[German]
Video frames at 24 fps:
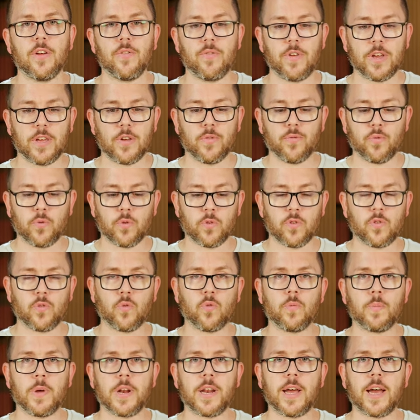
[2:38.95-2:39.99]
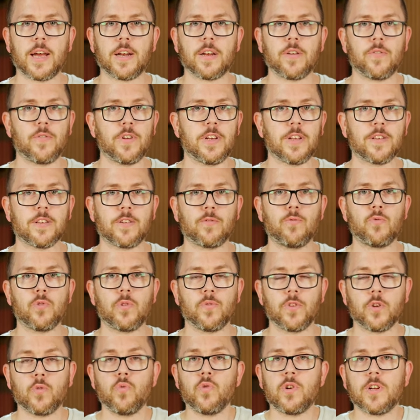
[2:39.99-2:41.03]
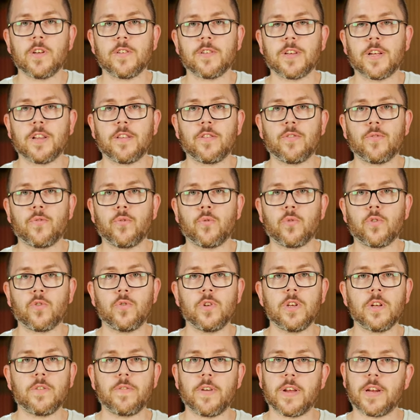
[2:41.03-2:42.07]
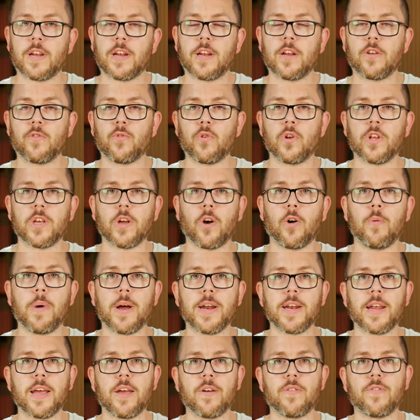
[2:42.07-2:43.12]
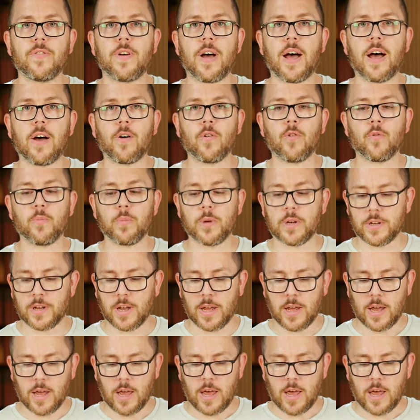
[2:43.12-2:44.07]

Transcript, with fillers: welche Funktion man hat, wie, das gut, wie gut das Ganze funktioniert, werde dann natürlich auch meine Erfahrung mit